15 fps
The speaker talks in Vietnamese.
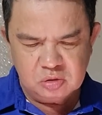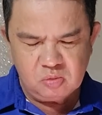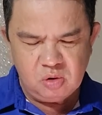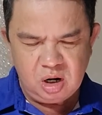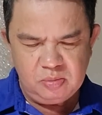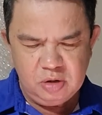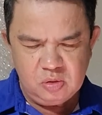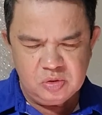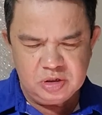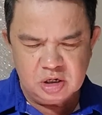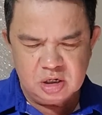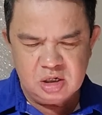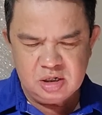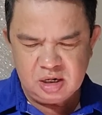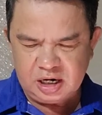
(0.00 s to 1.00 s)
vượt quá mức
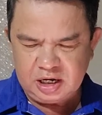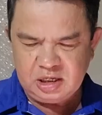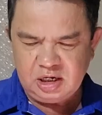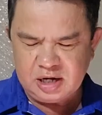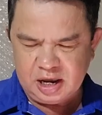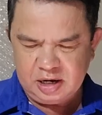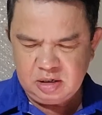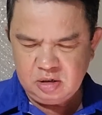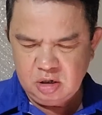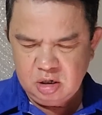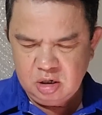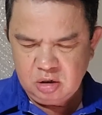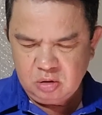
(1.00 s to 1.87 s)
quy định và gây tai nạn